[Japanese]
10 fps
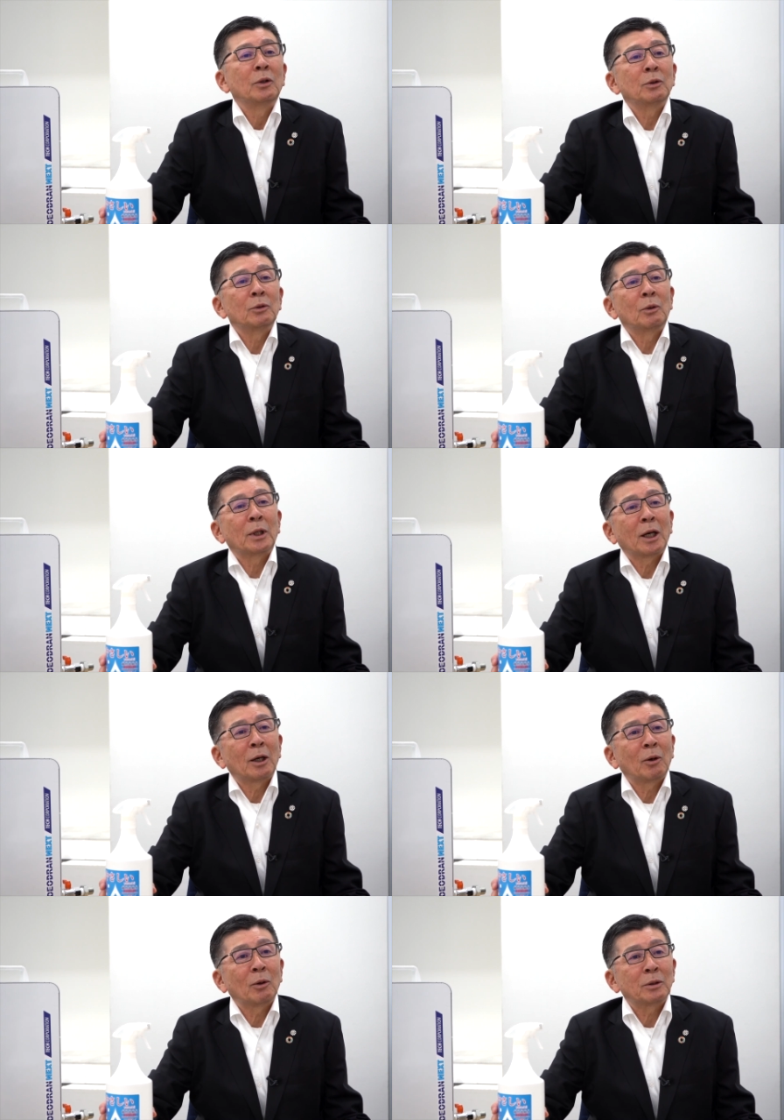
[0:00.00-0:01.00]
いうお
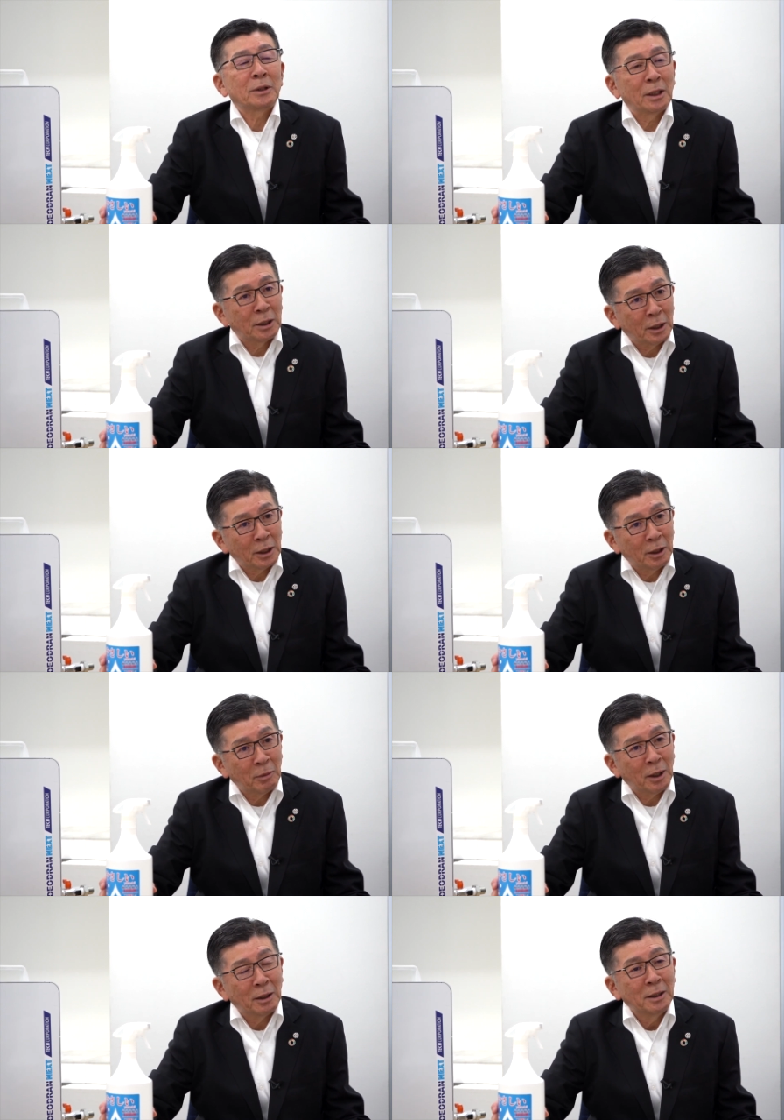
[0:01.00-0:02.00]
願いをしていただけれ
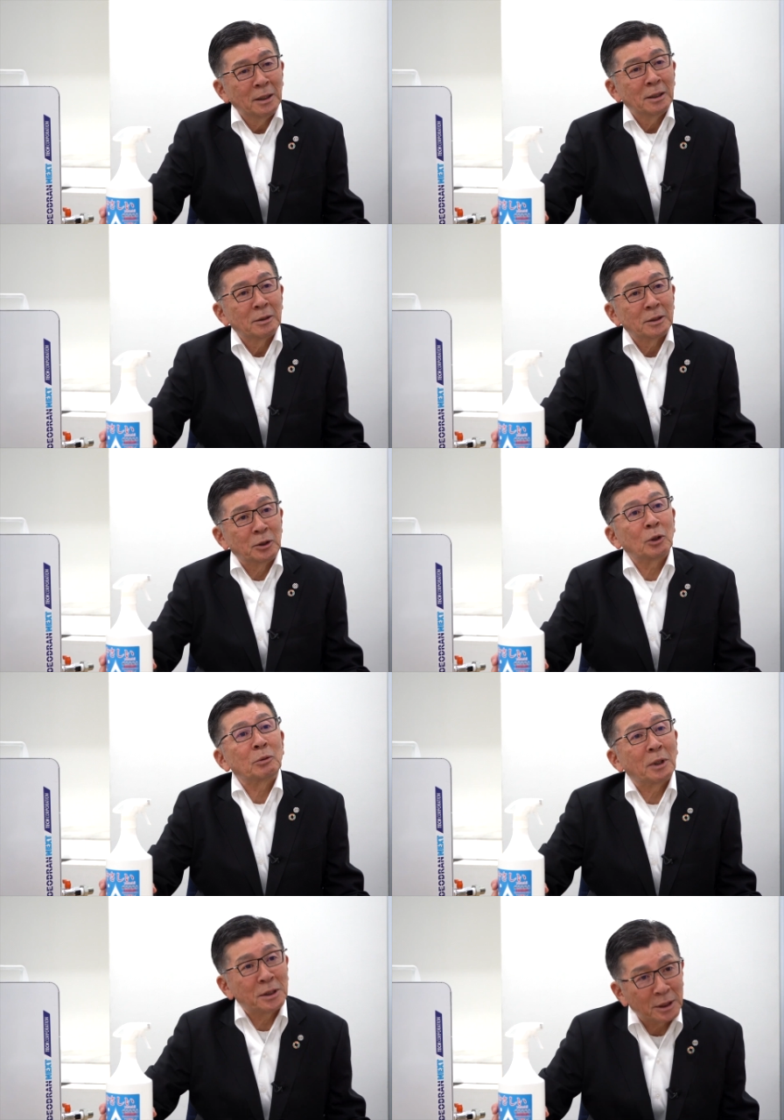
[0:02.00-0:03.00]
ば非常
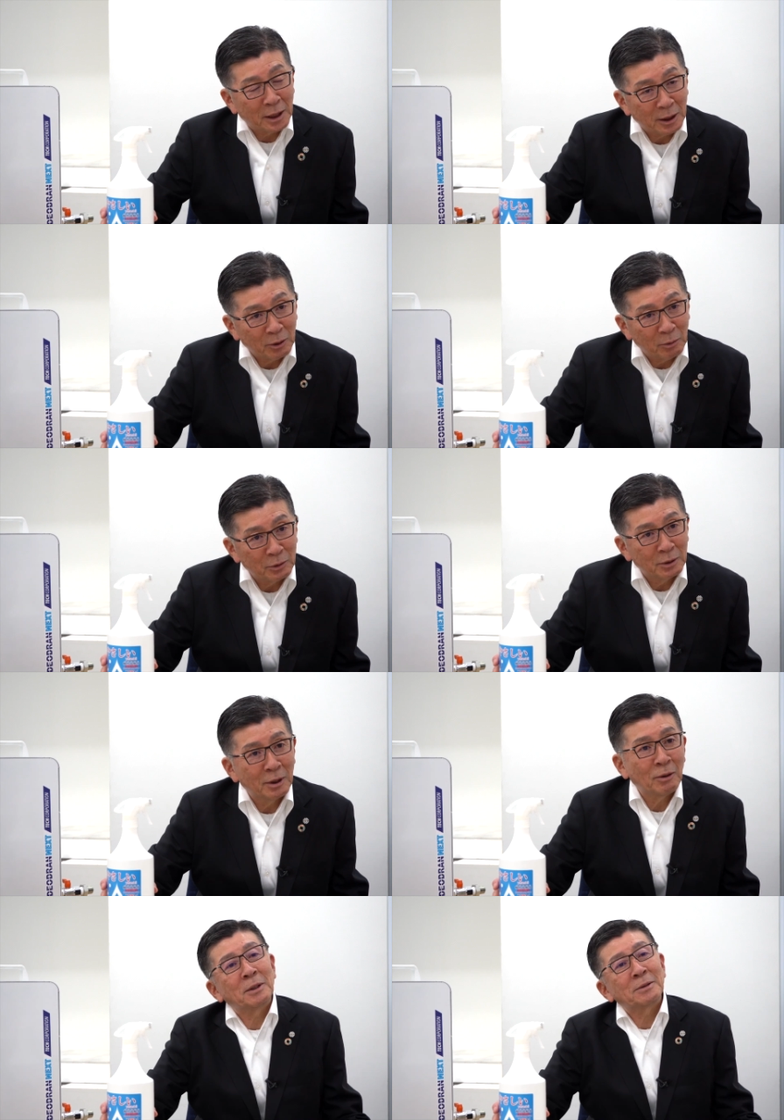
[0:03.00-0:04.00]
に嬉しいかなと思っ
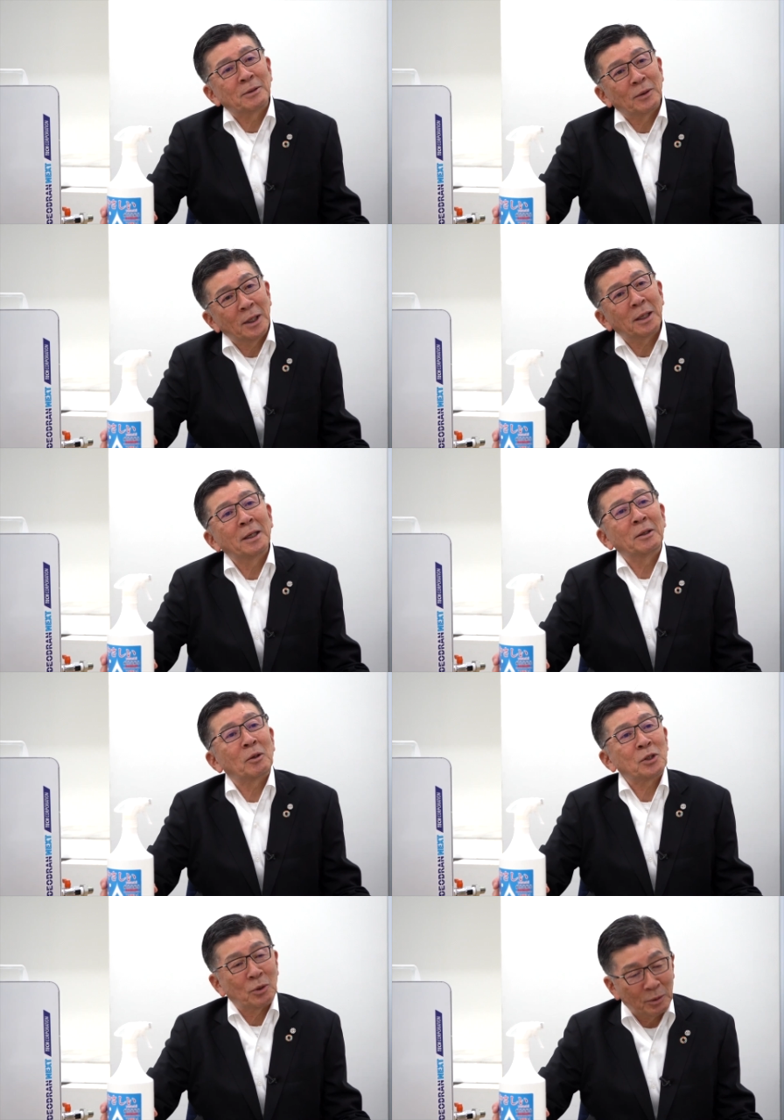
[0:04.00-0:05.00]
てますのでよ
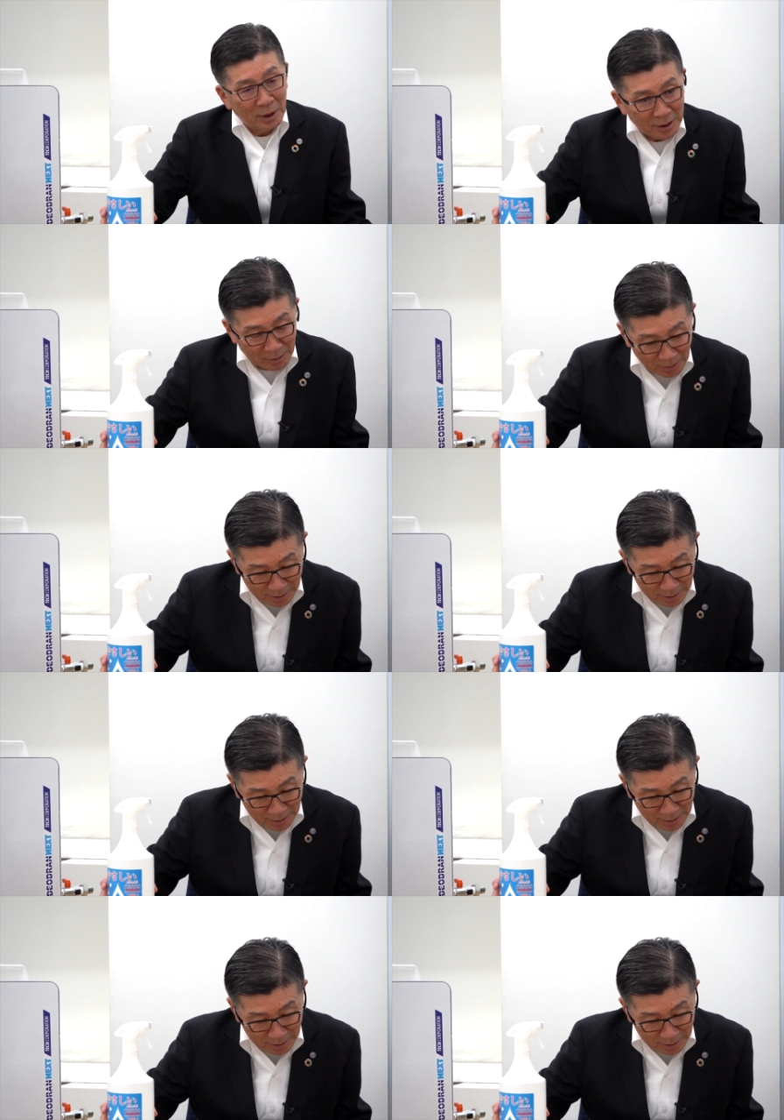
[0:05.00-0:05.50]
ろしくお願いしま